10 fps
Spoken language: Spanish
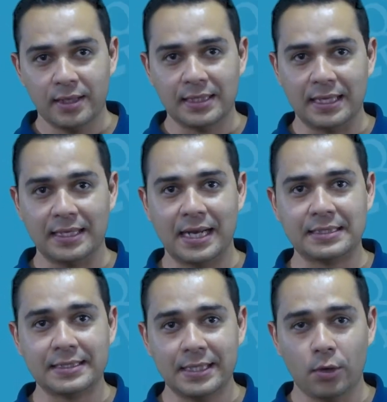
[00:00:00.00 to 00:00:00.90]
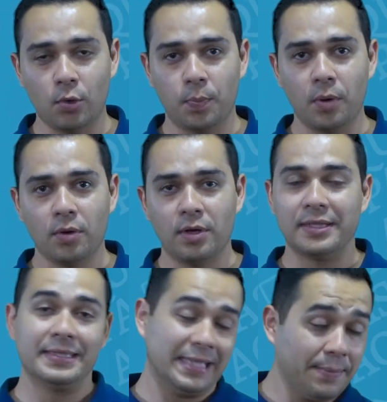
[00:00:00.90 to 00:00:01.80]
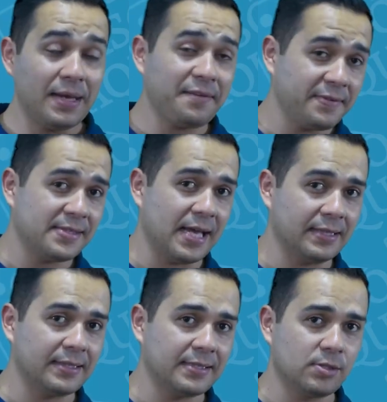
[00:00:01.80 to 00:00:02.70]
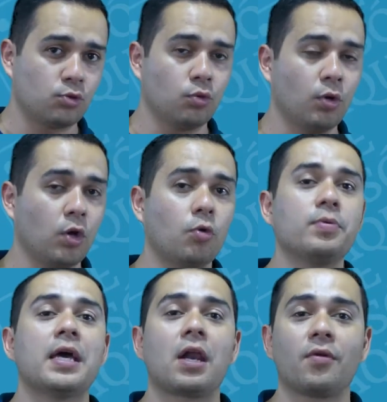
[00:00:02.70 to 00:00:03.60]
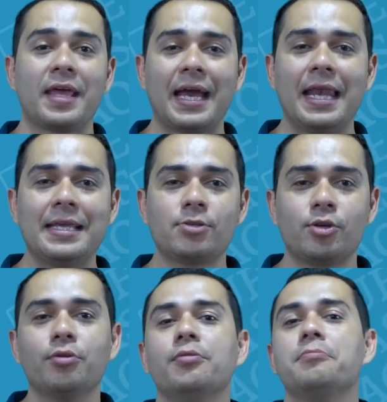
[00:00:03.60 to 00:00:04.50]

que detrás de este grupo de manifestantes estuvo el gobierno de Jalisco.